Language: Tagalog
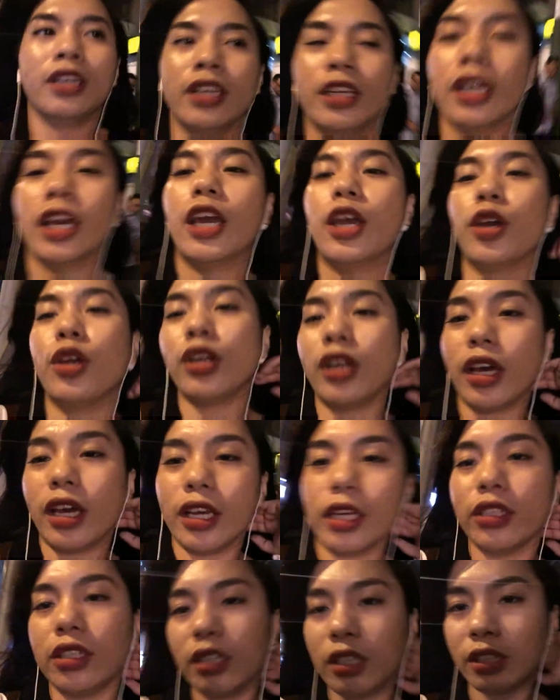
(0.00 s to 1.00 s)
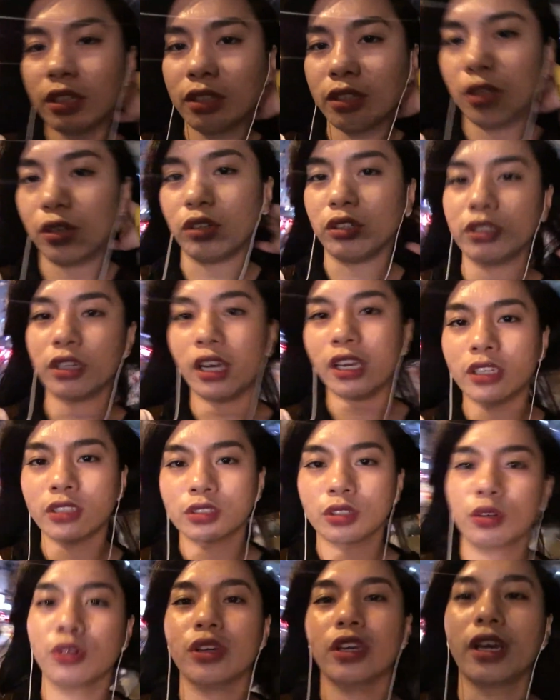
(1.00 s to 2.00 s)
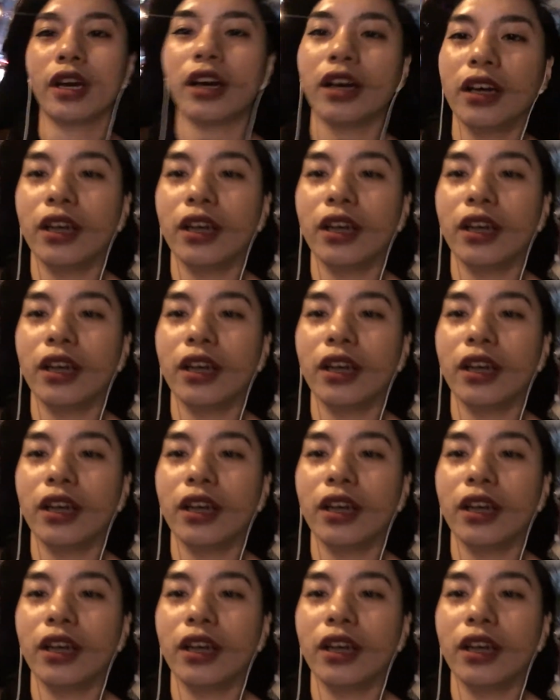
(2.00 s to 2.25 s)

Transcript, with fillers: Ngayon ay, oh, hi si Kuya.